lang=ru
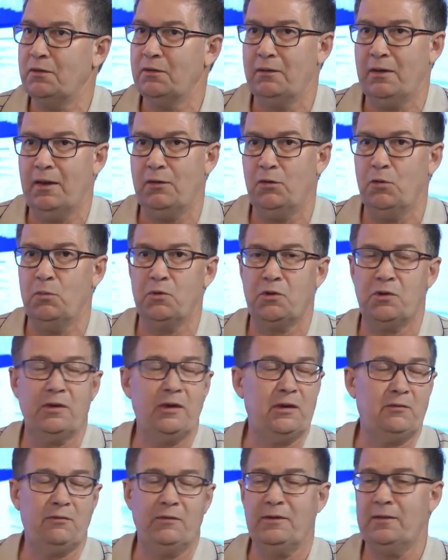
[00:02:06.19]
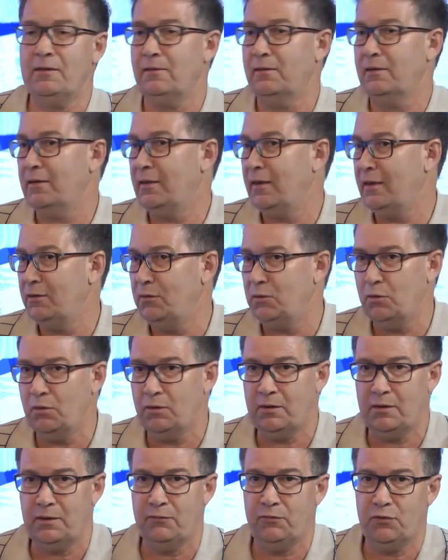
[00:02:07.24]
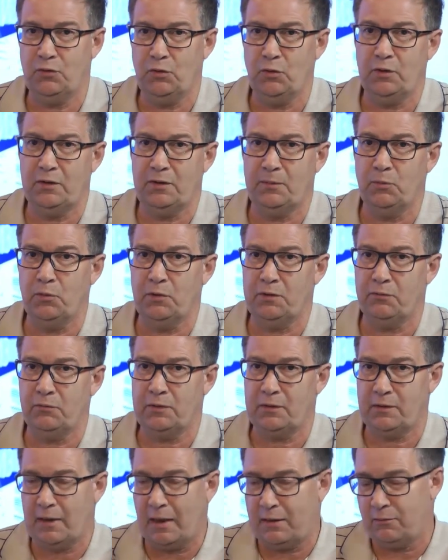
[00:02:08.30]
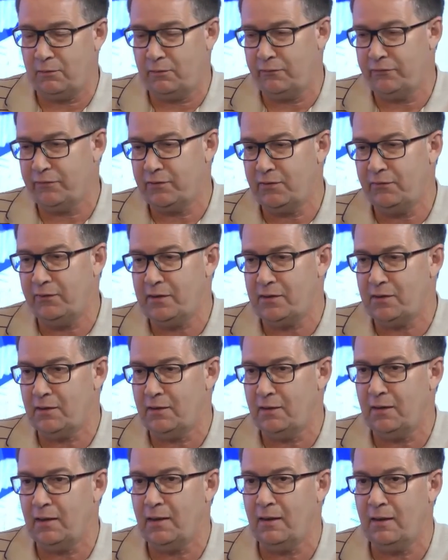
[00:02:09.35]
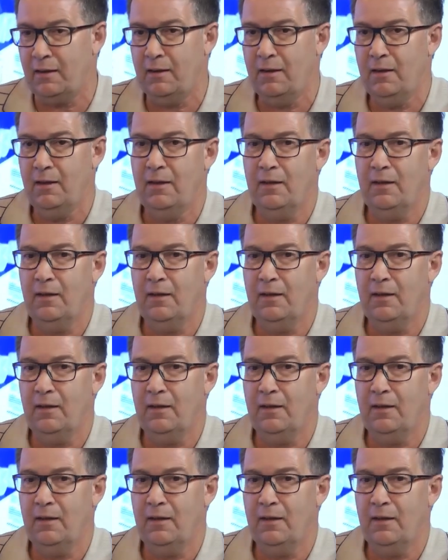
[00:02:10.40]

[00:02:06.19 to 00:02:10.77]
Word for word: Я думаю, что до этого дела не дойдет, и все это будет вот так вот взвешенно